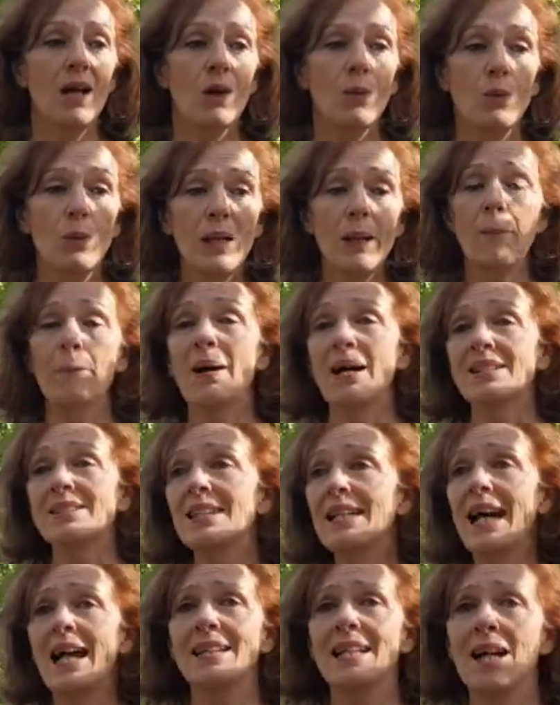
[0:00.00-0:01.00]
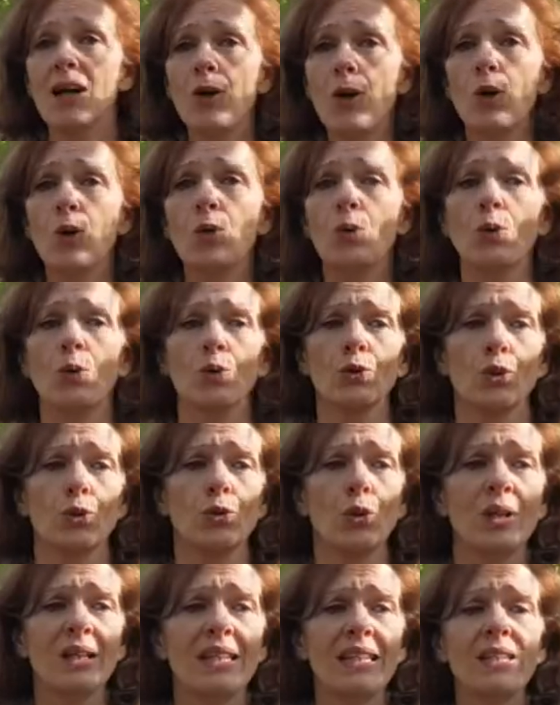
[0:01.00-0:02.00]
Oui, partir à la rencontre
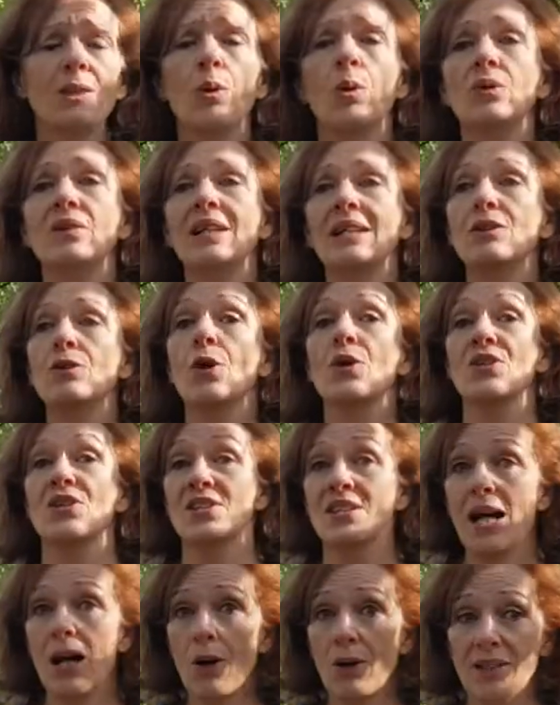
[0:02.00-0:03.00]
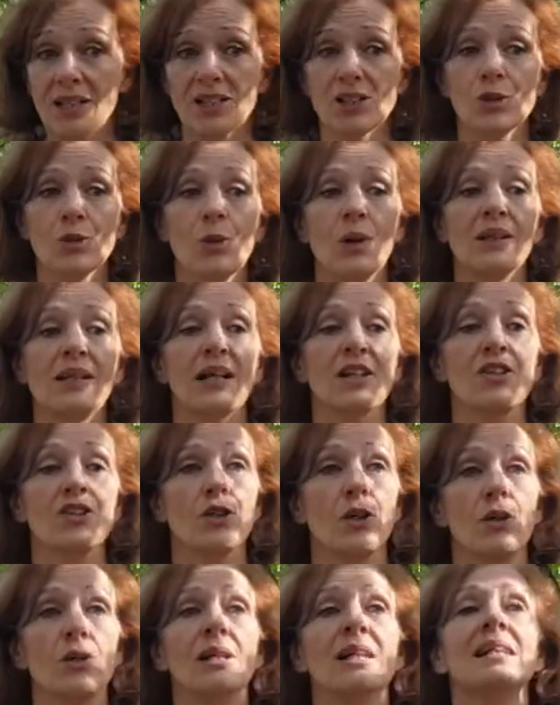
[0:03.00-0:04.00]
de qui on est dans sa relation à
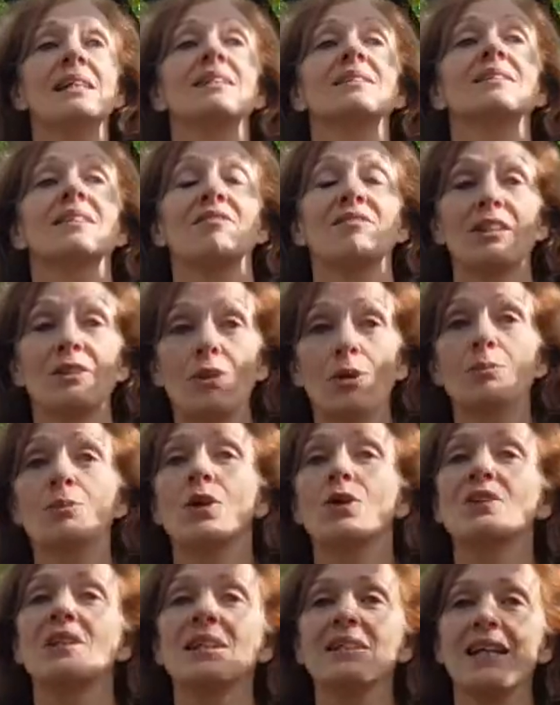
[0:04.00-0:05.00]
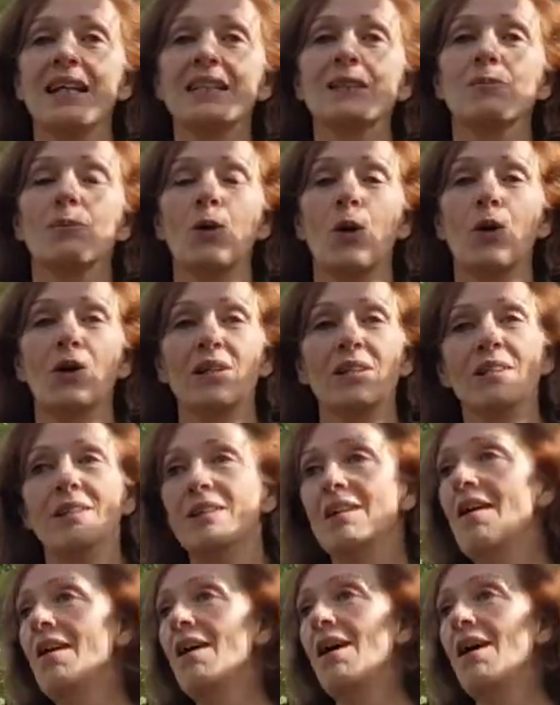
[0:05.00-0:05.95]
l'argent, ça va demander d'explorer